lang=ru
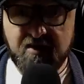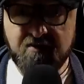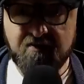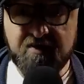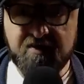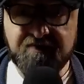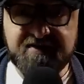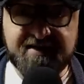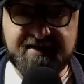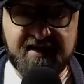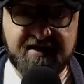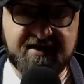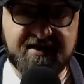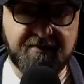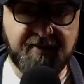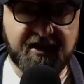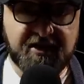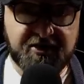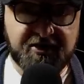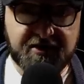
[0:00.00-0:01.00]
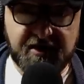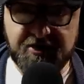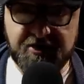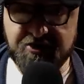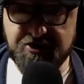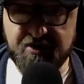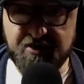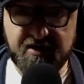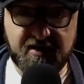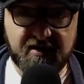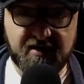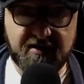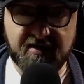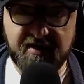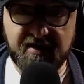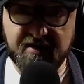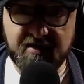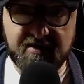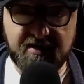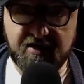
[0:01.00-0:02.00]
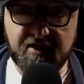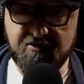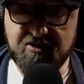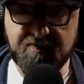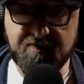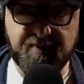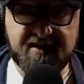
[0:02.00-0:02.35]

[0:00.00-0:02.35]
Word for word: Ведь все эти прошедшие, я надеюсь,